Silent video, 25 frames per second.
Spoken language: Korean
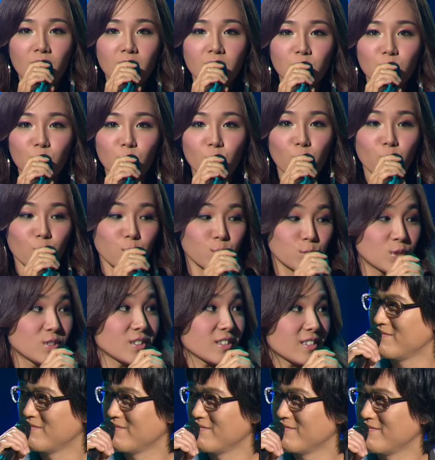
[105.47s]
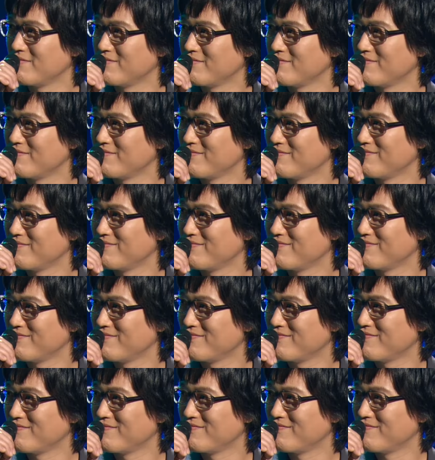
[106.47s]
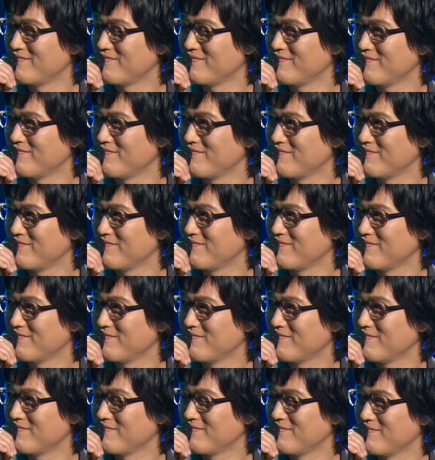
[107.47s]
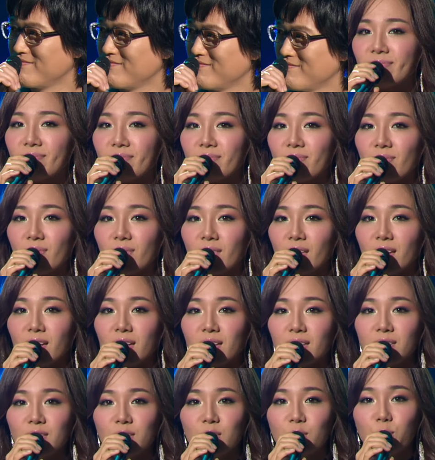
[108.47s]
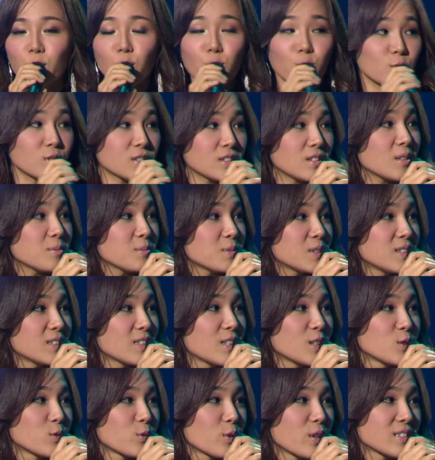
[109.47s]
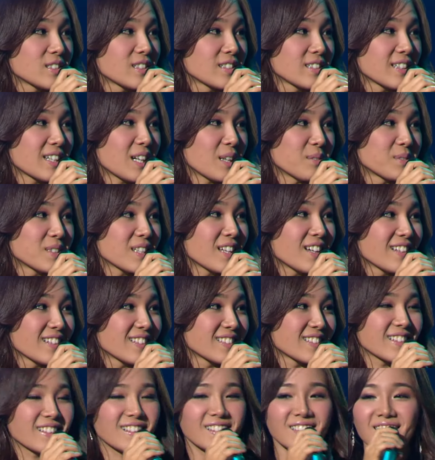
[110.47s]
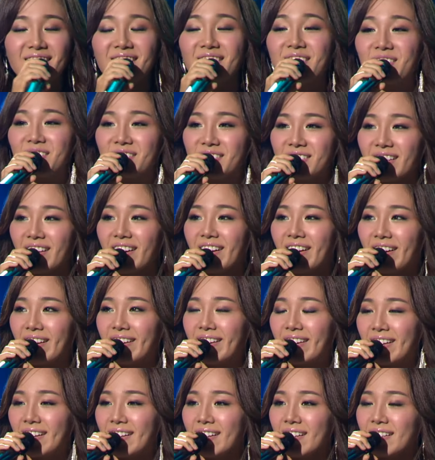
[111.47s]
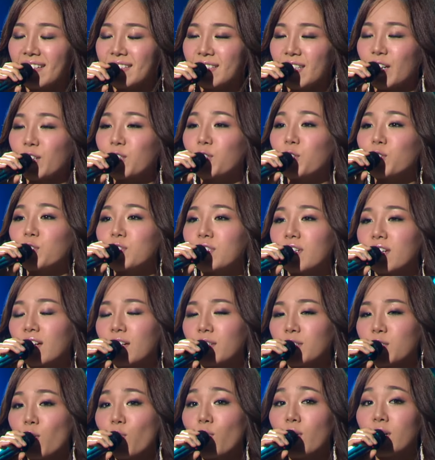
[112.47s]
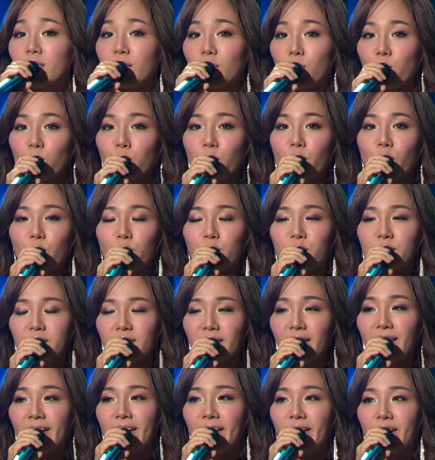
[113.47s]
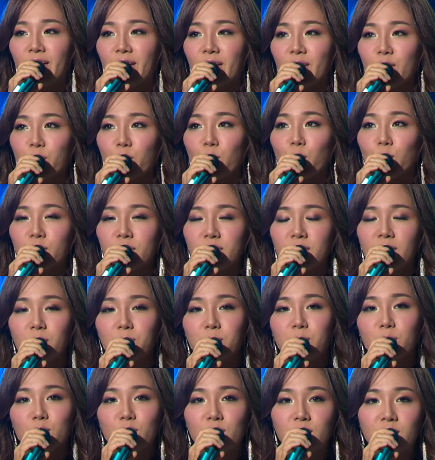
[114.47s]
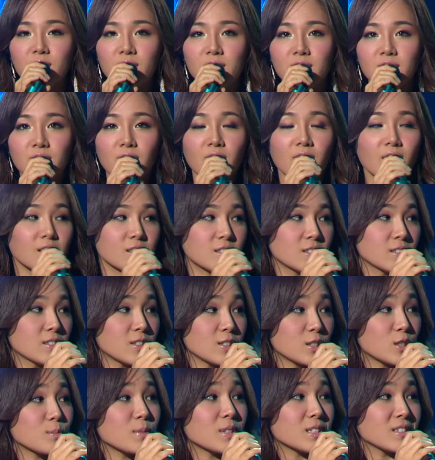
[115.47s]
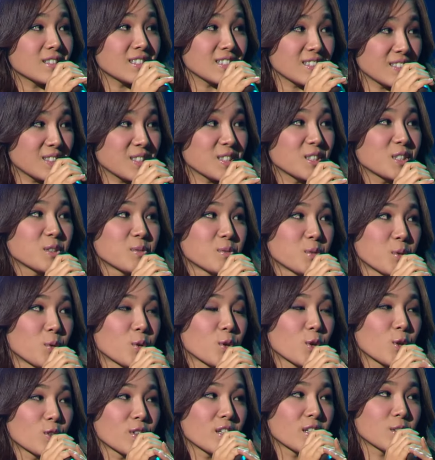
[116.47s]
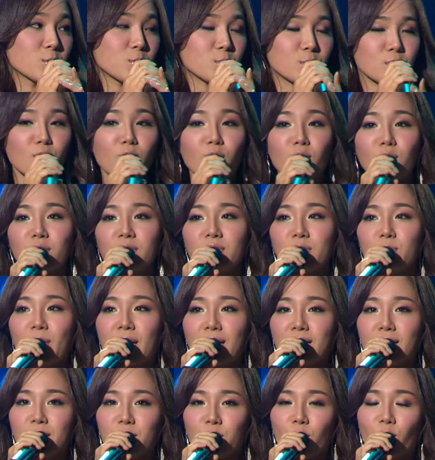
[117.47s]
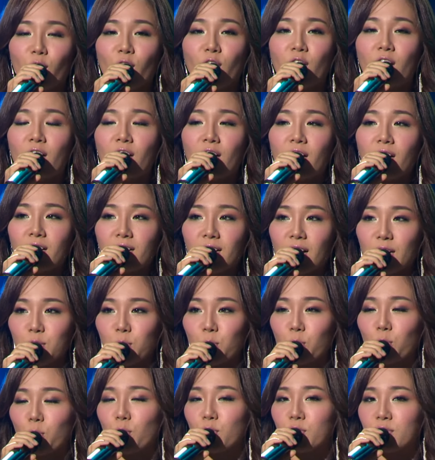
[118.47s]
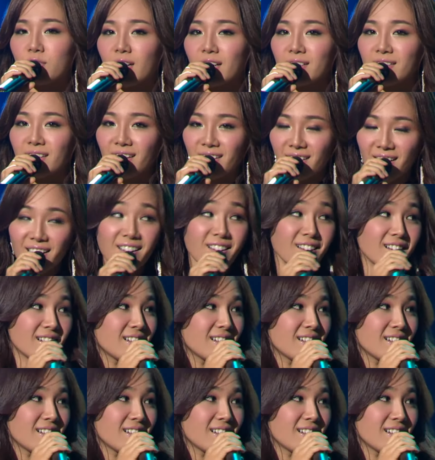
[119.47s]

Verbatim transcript: 또 여러분들께 특별히 소개해드리고 싶은 분은 그 포유 스탭들께도 굉장히 감사하게 생각을 해야 되는데 네. 작년 제가 청와대 공연 때 포유 스탭분들이 진행하신 크리스마스 네. 특집 공연에 초청을 받아서 가서 공연을 하다가